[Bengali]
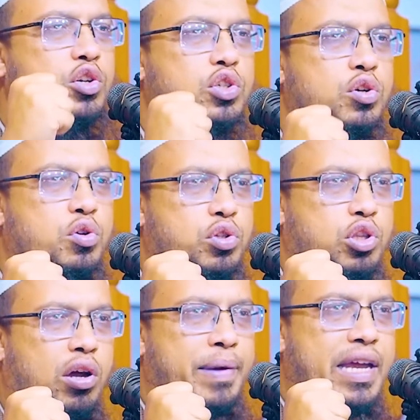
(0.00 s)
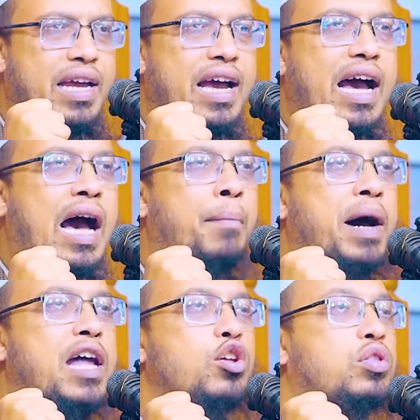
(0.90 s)
অর্জন করতে হবে
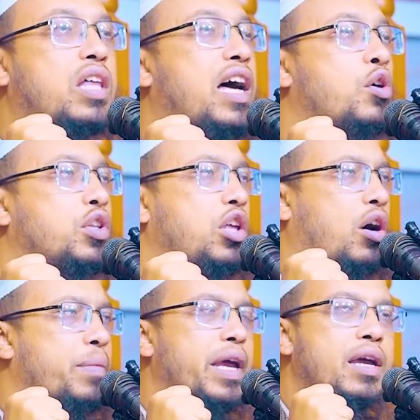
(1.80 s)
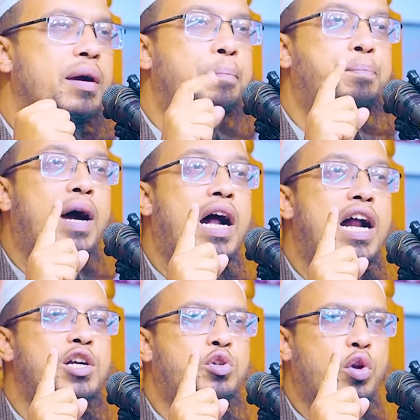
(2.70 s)
আমানতদার হতে হবে
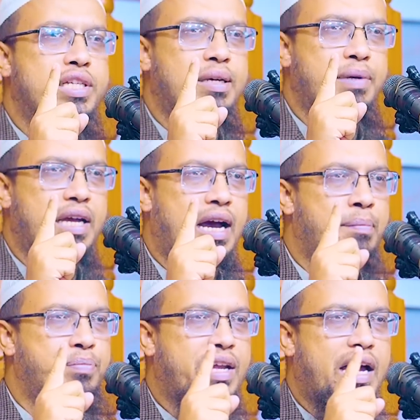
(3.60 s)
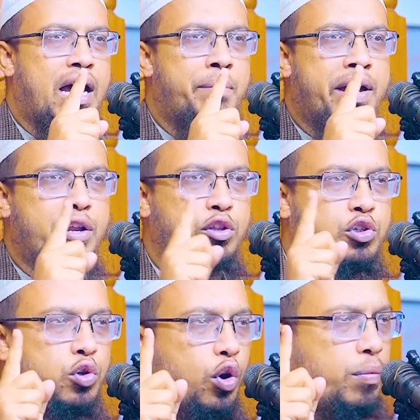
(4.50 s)
পাহাড় টলে যাবে আপনার আমানত
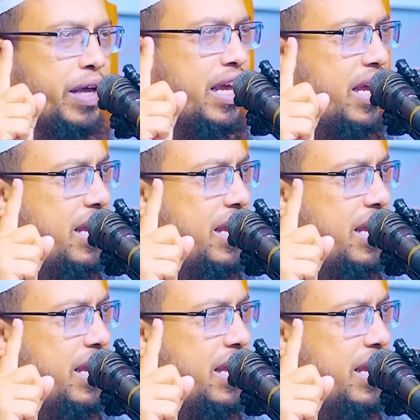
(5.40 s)
টলবে